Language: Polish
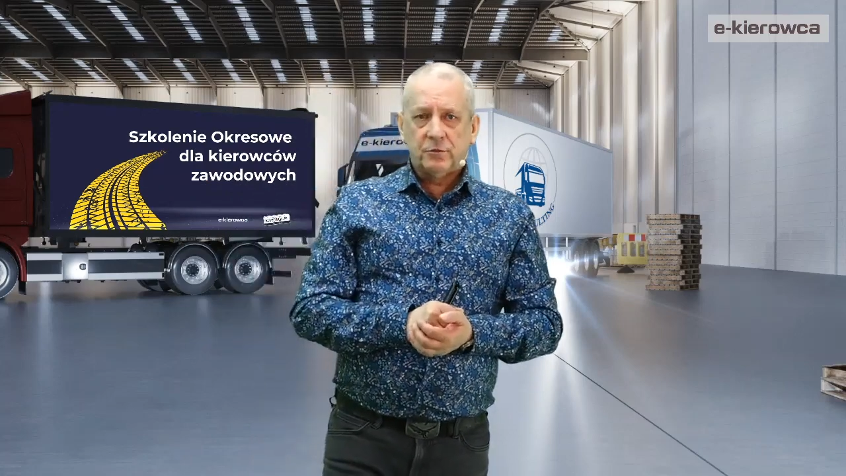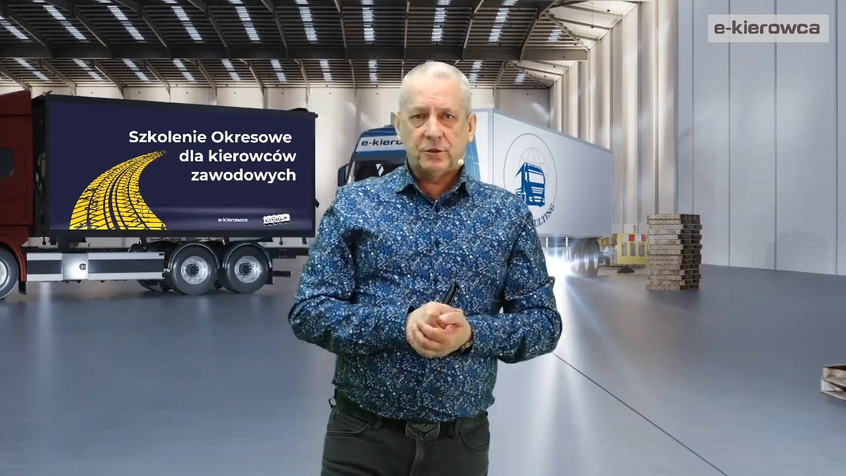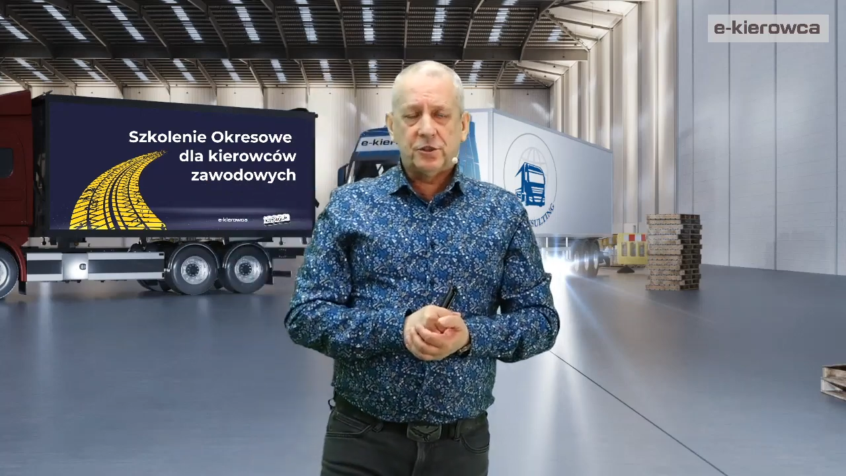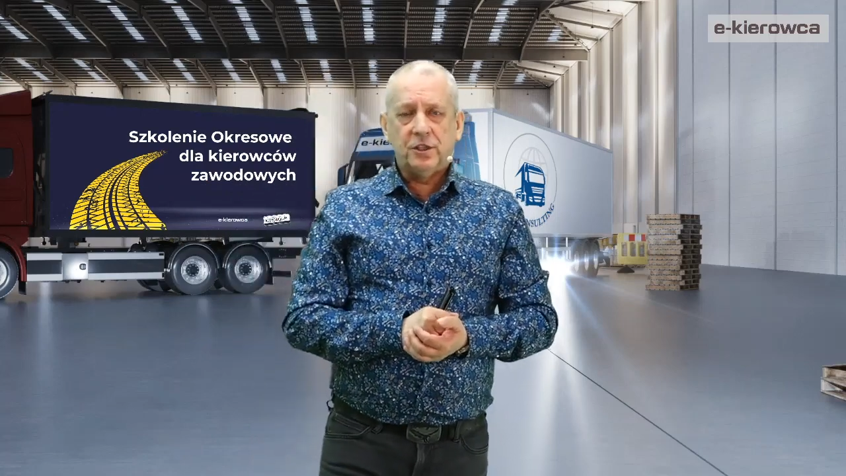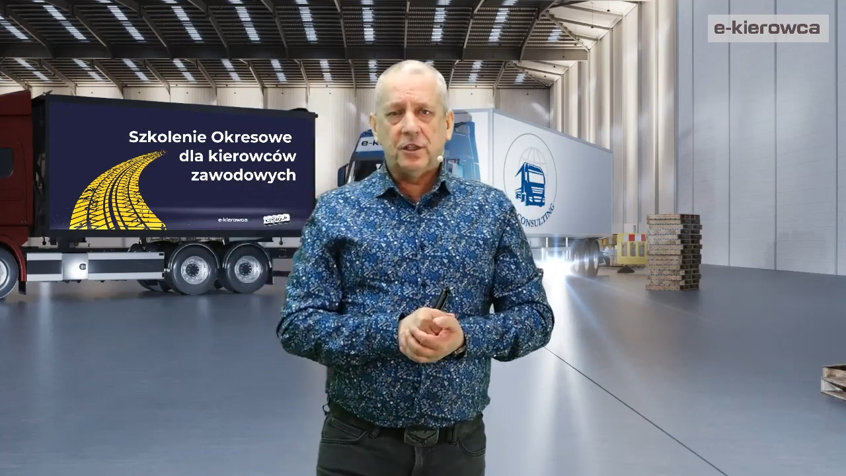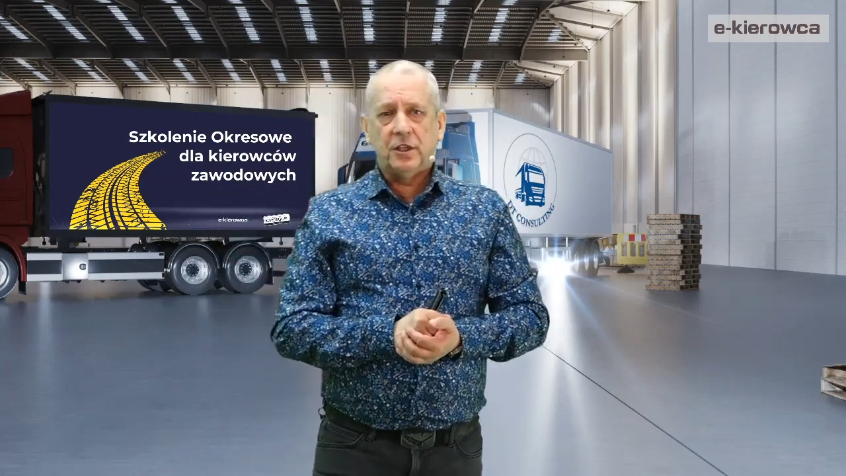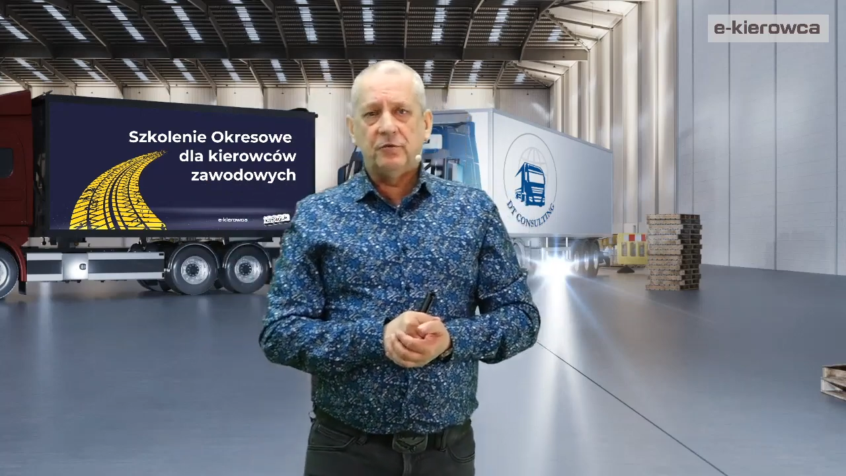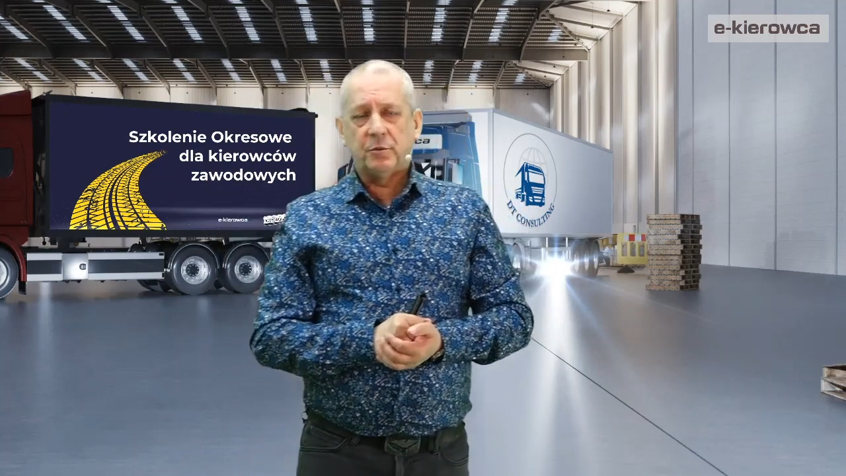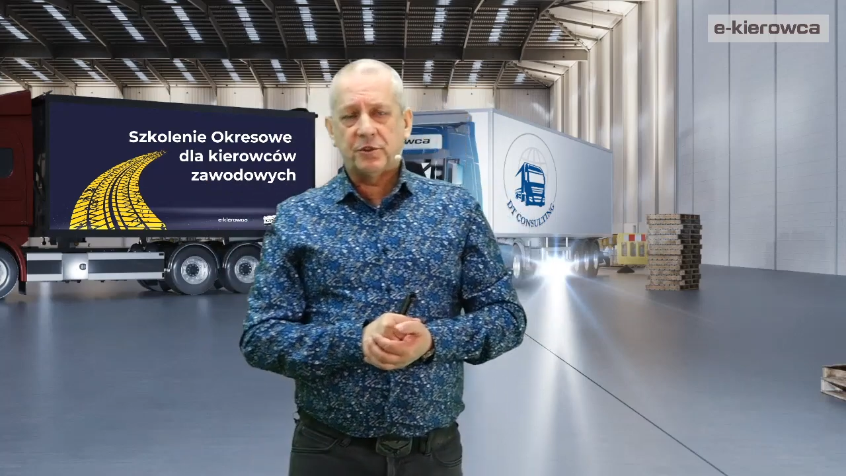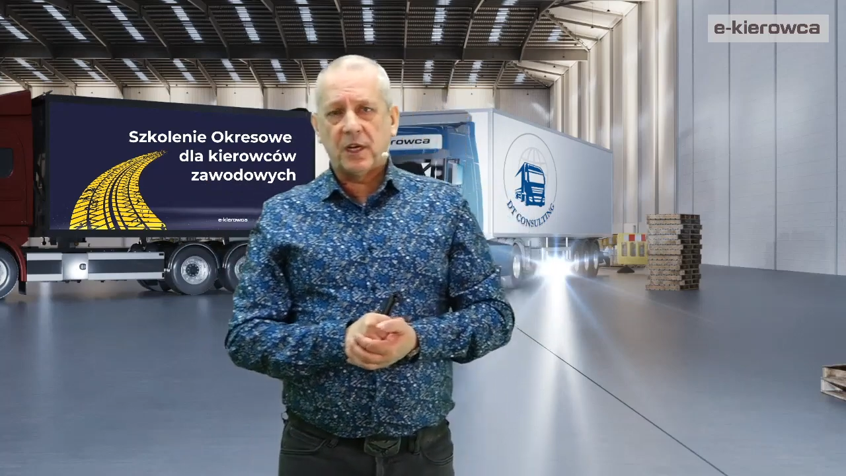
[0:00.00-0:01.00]
odcinki w
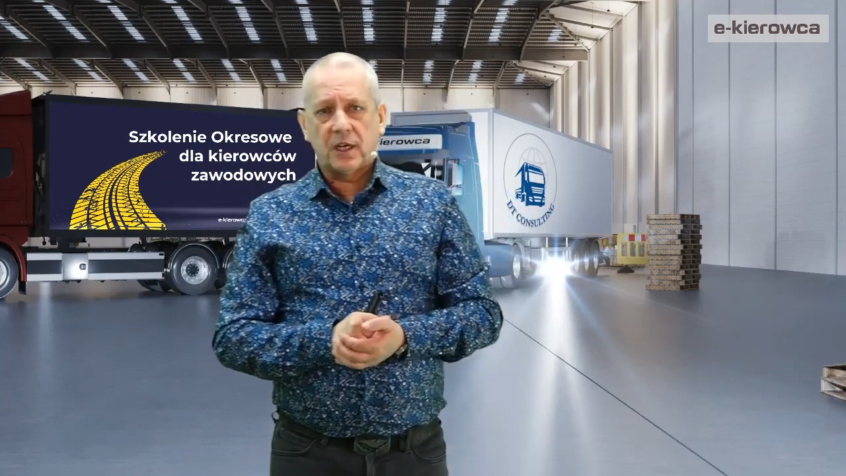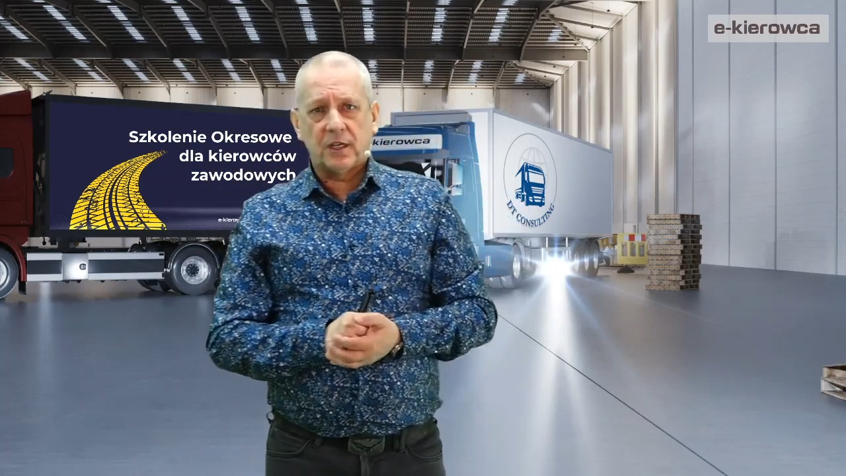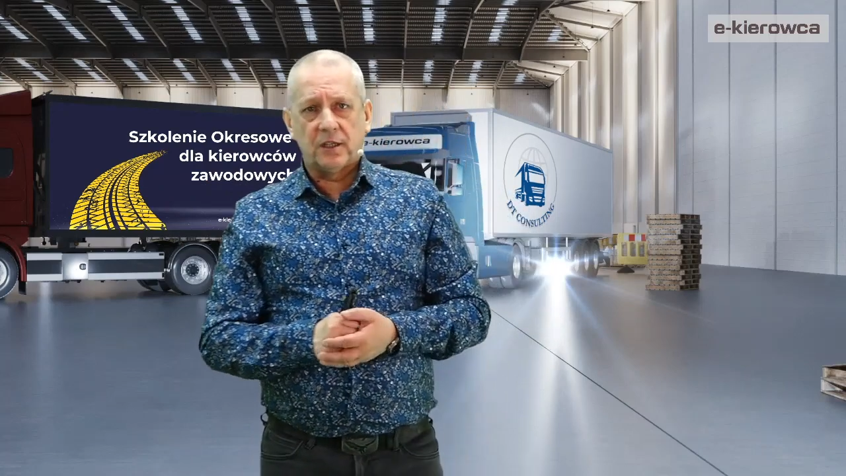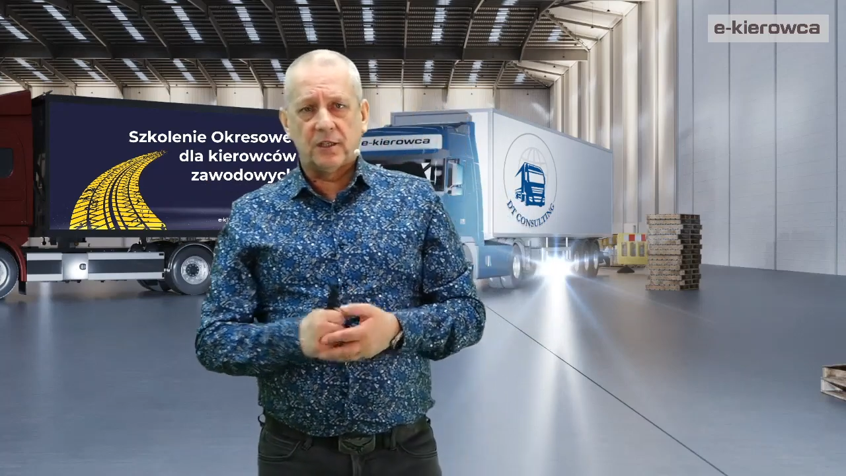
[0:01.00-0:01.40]
obszarach e,